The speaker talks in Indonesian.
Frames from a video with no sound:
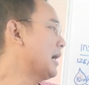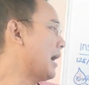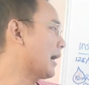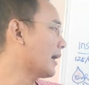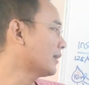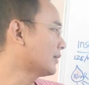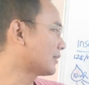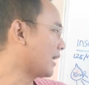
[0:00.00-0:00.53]

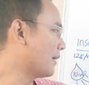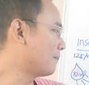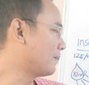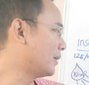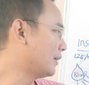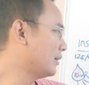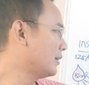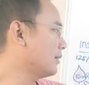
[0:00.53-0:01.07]
Akan
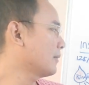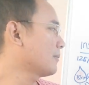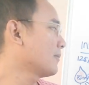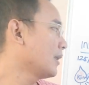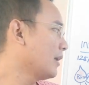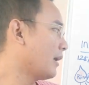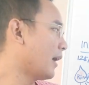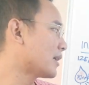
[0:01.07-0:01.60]
tetapi
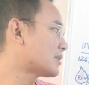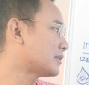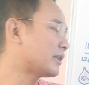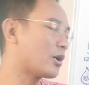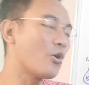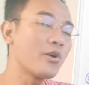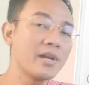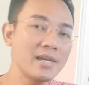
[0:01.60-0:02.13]

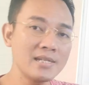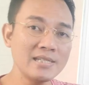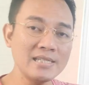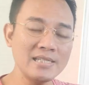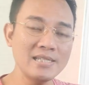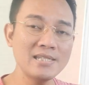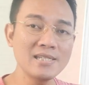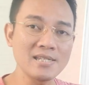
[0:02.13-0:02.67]
estrogen
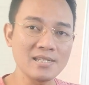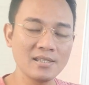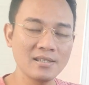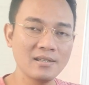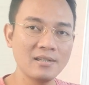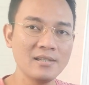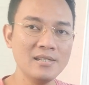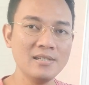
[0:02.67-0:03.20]
ini
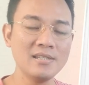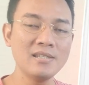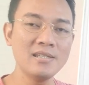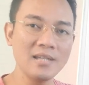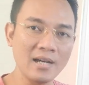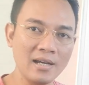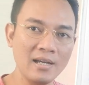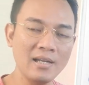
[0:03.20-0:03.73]

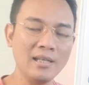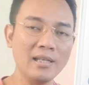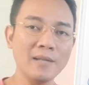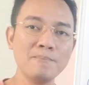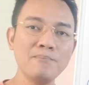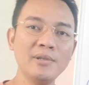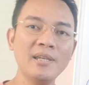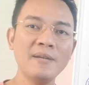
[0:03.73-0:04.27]
dia
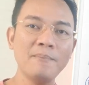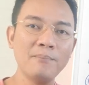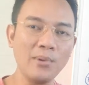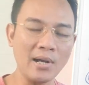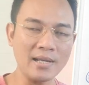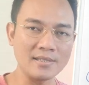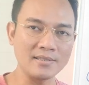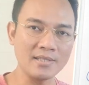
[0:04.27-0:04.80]
lebih
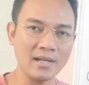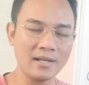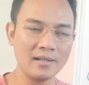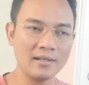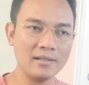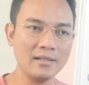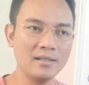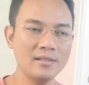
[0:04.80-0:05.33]
banyak
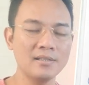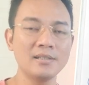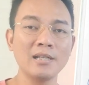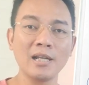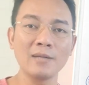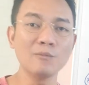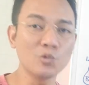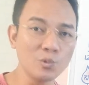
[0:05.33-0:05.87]
di
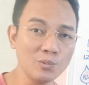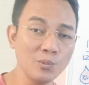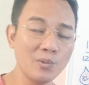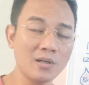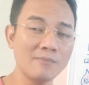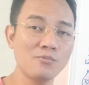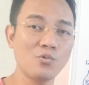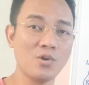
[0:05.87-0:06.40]
dalam tubuh
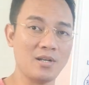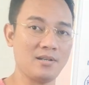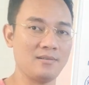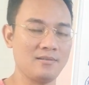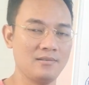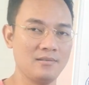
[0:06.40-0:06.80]
perempuan.